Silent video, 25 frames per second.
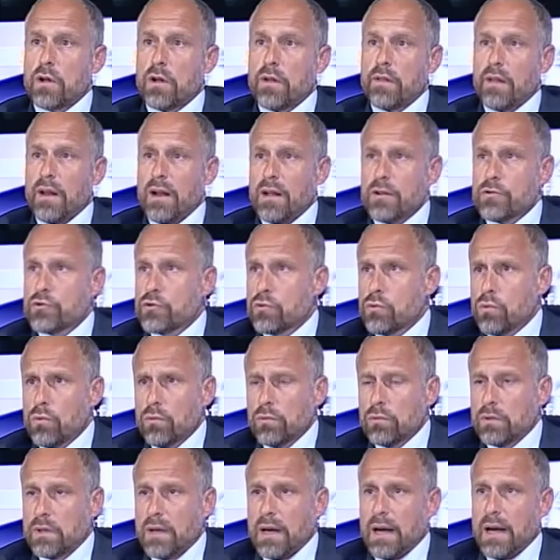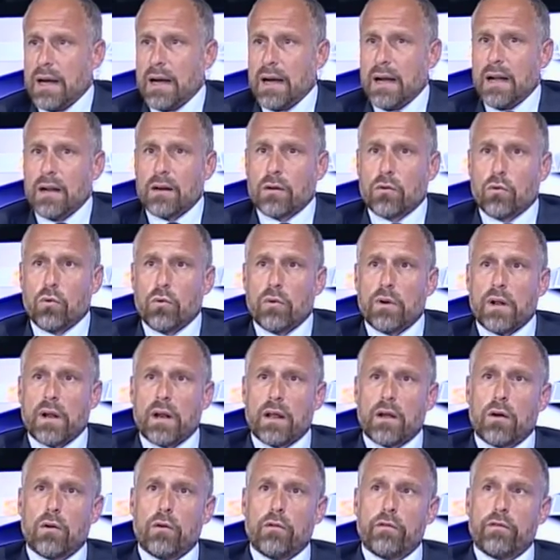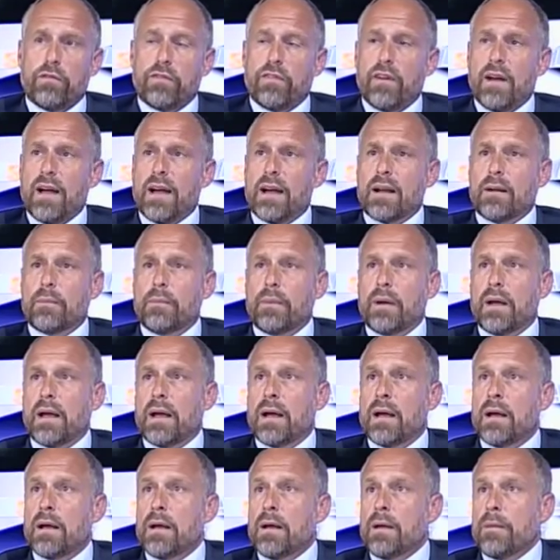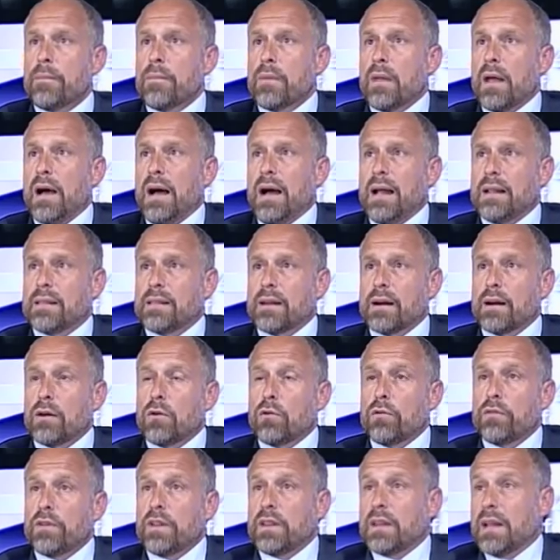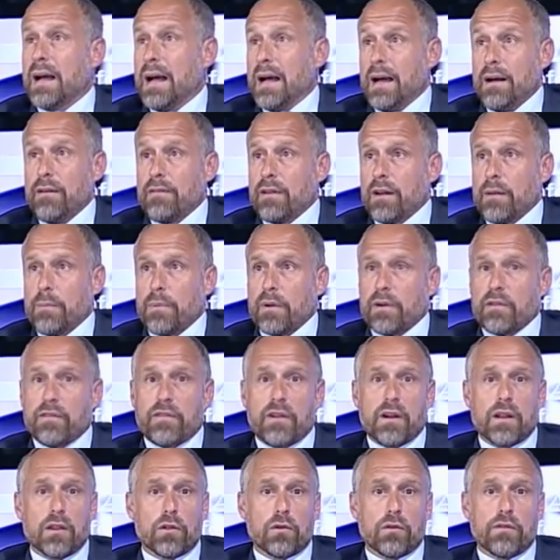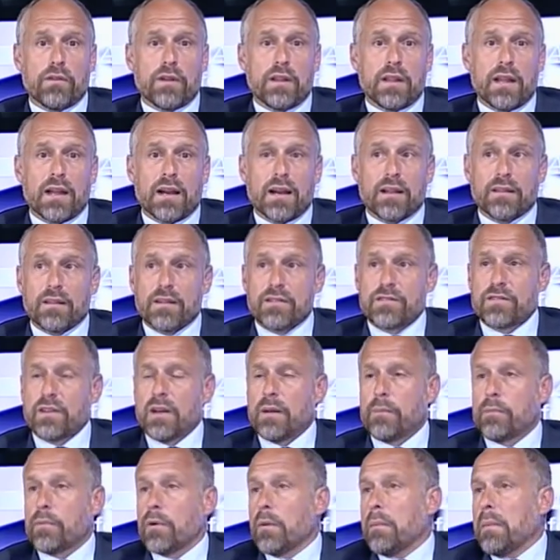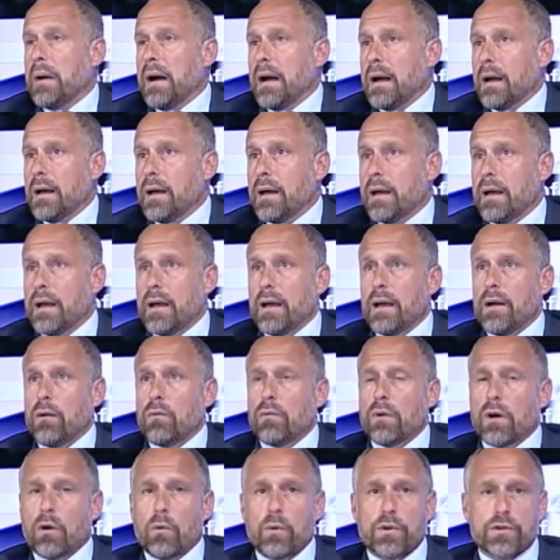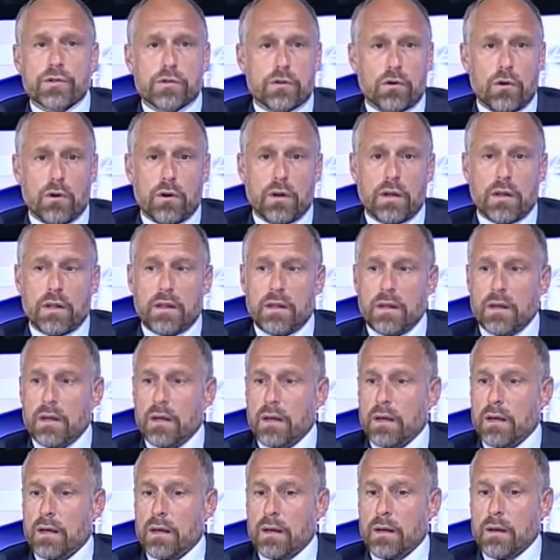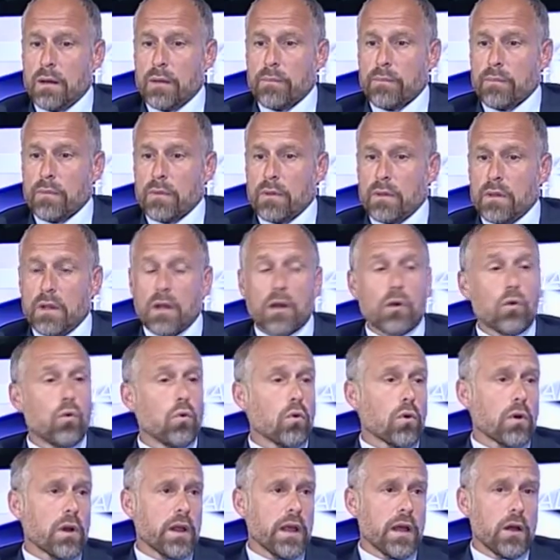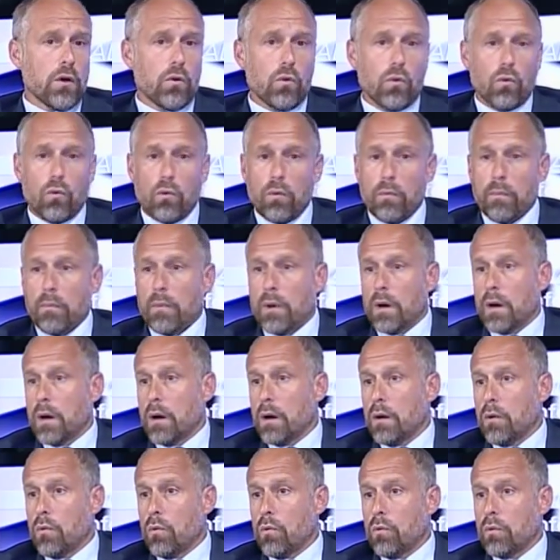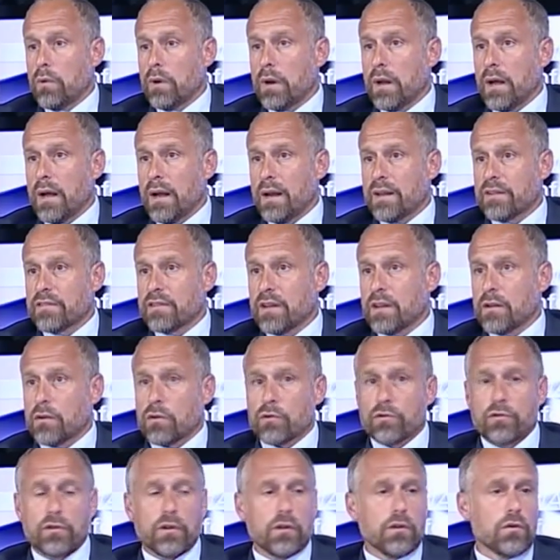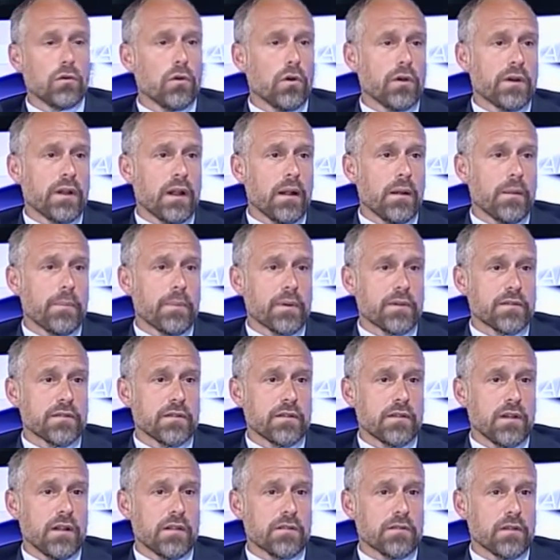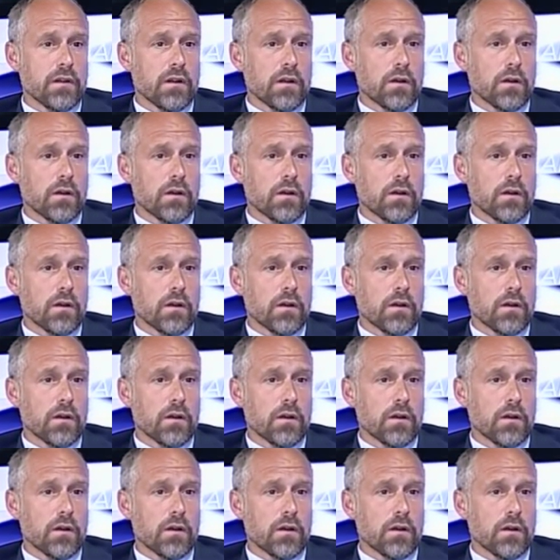della giunta, alcune riconferme, altre novità avrei preferito vedere ad esempio, ma è una questione di, di curriculum, un Alessandro Sindoni alla presidenza del